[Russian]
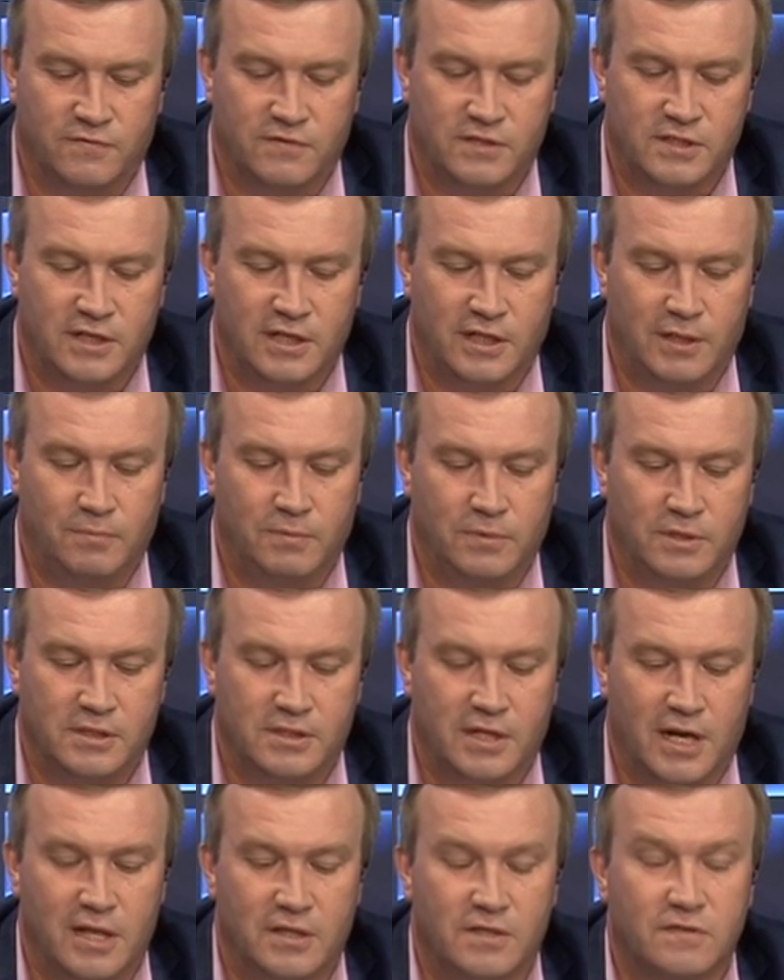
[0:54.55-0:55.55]
в целом и
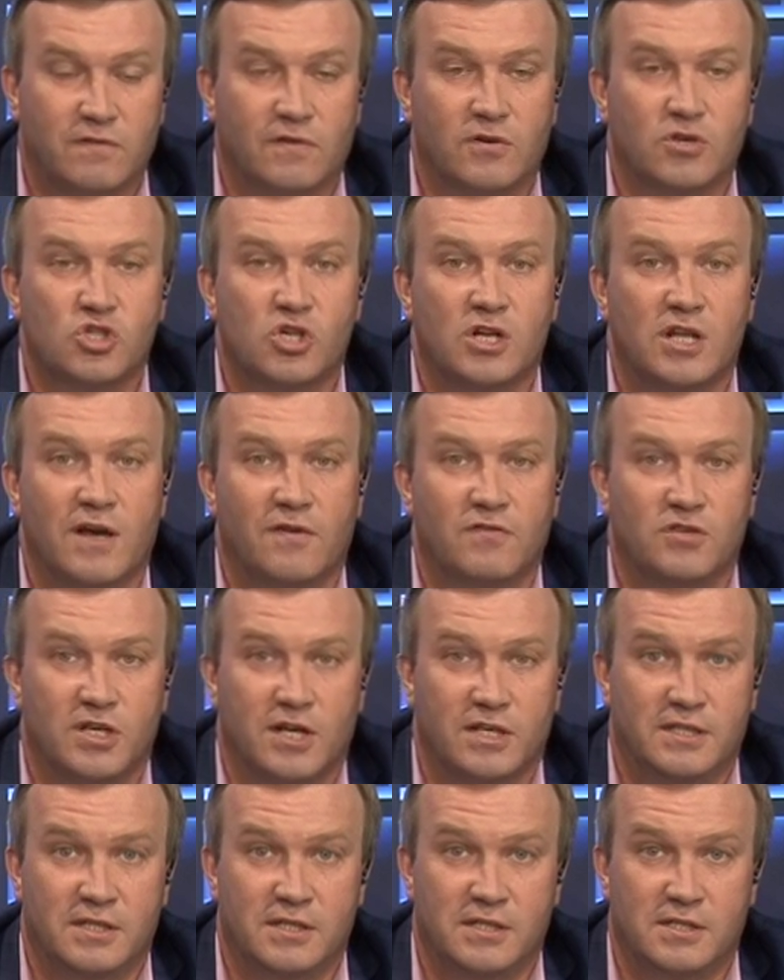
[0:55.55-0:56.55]
строительства жилья в
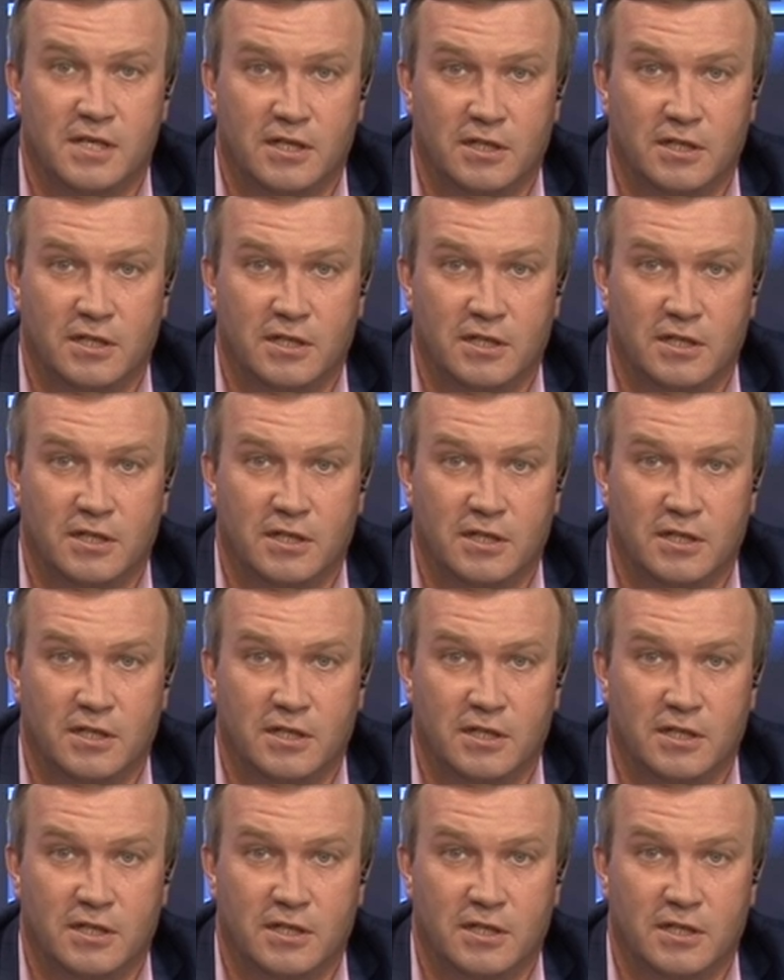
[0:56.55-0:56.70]
частности,